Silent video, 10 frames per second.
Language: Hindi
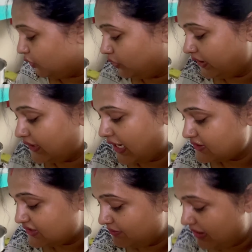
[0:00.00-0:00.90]
हो गई
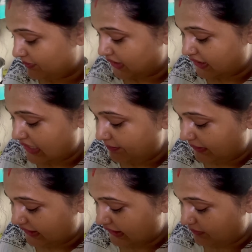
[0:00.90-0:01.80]
नाश्ते में हमने किया
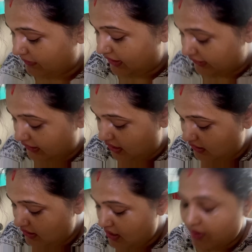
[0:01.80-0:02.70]
पनीर पराठा
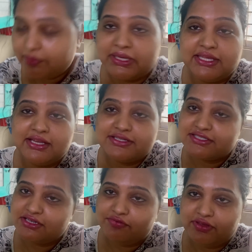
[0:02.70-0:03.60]
पनीर
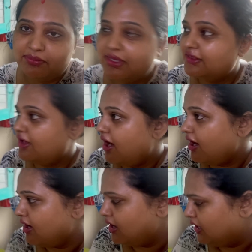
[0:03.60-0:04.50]
स्टफिंग में था
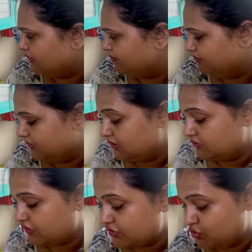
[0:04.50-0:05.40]

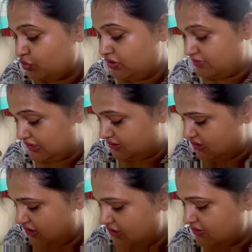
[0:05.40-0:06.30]
कसूरी
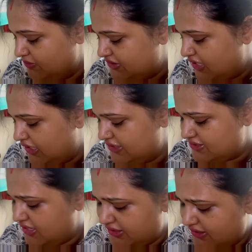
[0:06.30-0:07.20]
मेथी मसाले
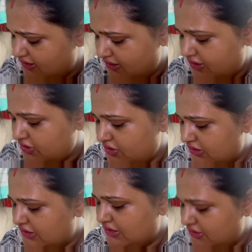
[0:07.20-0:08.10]
सारे
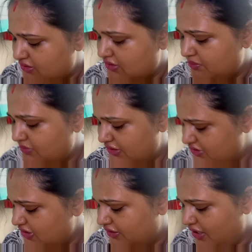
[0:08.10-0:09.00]
गीत मिर्ची
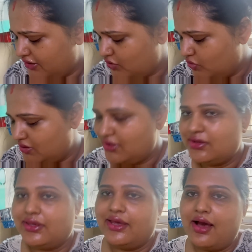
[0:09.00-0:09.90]
हटा के क्योंकि गीत
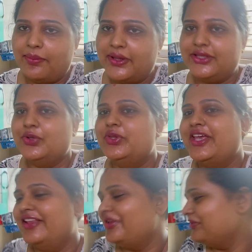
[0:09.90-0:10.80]
नहीं खा पाती हूँ
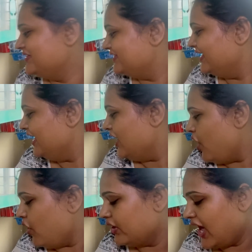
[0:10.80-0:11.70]
ज़्यादा मिर्ची
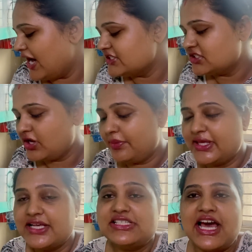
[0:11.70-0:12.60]
और आज अभी
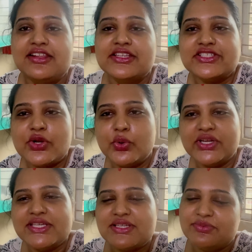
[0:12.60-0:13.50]
क्या चार दिन से
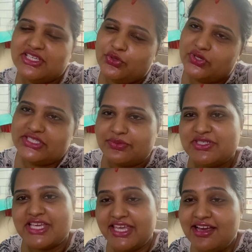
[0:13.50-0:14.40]
रोटी सब्जी रोटी सब्जी
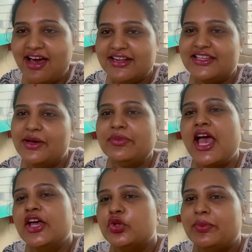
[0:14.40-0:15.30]
यही खा रहे थे हम
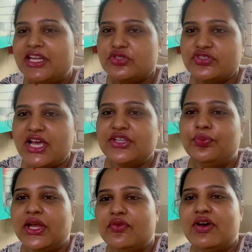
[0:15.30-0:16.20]
तो मैंने सोचा आज
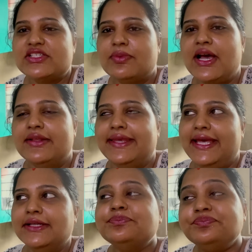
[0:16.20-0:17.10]
ब्रेकफास्ट में खाते
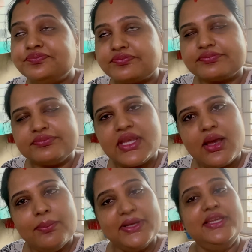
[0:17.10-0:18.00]
हैं
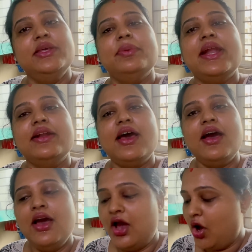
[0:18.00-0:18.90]
पनीर पराठा
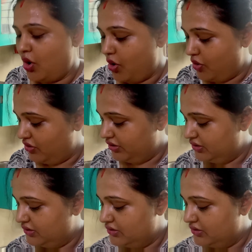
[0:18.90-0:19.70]
और